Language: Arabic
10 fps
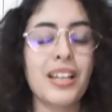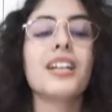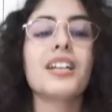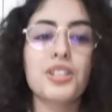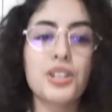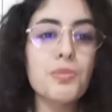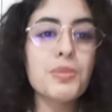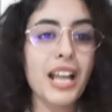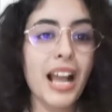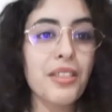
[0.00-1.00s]
جاو باش
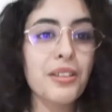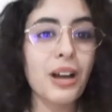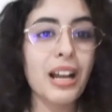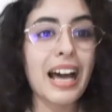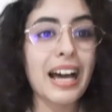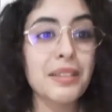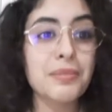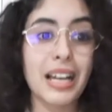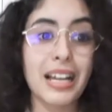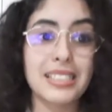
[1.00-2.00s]
يحضروا على العرض
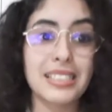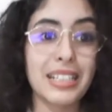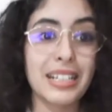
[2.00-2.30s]
نتاع السيرك